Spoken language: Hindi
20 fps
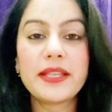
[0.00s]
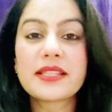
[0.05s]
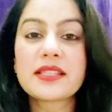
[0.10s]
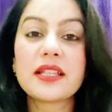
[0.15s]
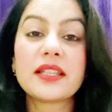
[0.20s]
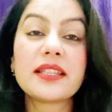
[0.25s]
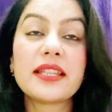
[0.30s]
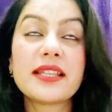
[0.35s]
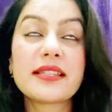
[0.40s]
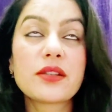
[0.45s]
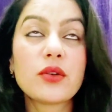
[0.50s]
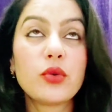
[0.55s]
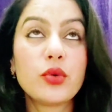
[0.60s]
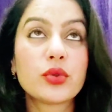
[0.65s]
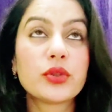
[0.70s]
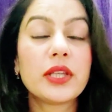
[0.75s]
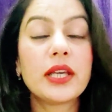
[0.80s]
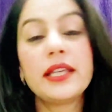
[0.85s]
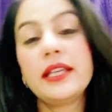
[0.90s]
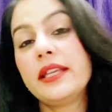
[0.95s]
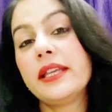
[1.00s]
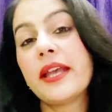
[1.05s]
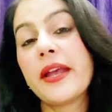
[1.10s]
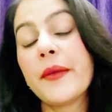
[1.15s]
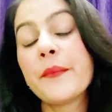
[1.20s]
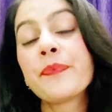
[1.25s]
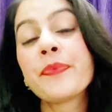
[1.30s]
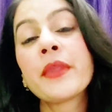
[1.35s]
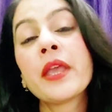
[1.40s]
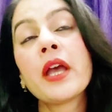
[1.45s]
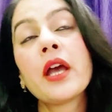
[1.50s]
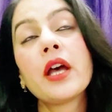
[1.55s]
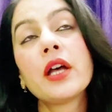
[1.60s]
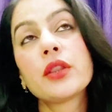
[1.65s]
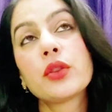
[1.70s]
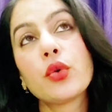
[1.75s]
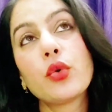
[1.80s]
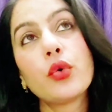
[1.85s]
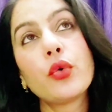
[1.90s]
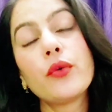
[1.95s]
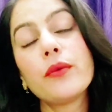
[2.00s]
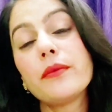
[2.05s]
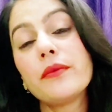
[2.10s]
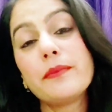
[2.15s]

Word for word: सभी के साथ ही ऐसा होता ही है तो